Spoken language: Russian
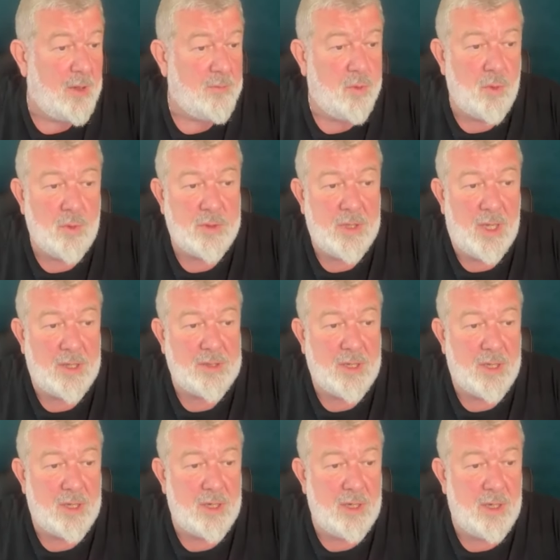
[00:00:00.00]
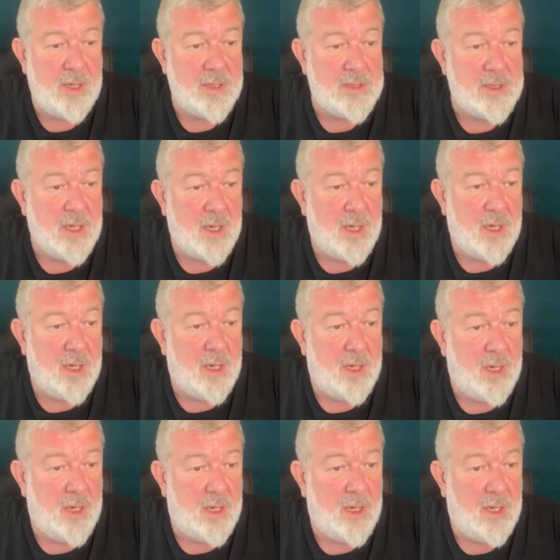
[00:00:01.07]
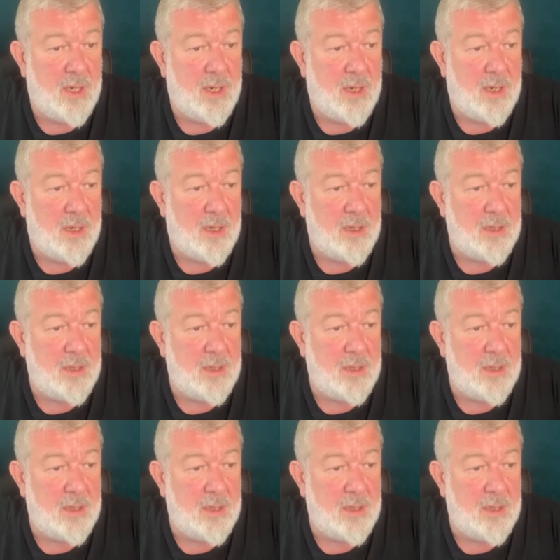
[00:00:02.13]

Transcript: Пункты открылись а,